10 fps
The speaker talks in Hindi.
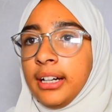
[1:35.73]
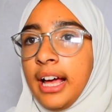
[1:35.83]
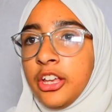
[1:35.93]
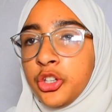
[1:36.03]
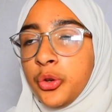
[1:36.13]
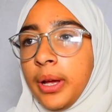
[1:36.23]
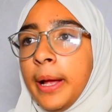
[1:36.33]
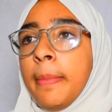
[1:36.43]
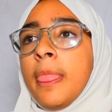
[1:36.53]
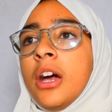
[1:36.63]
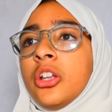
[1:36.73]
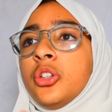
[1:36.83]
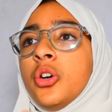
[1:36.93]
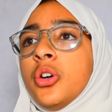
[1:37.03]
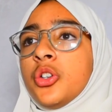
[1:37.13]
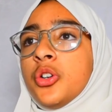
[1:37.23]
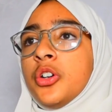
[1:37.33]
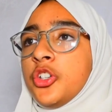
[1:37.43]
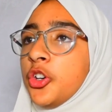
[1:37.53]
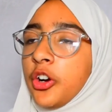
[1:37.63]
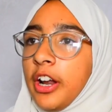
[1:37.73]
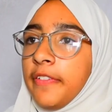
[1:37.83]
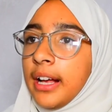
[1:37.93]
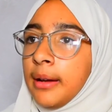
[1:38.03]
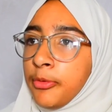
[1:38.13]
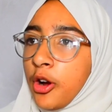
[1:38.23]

टाइज जो है दो जो जियोग्राफिकल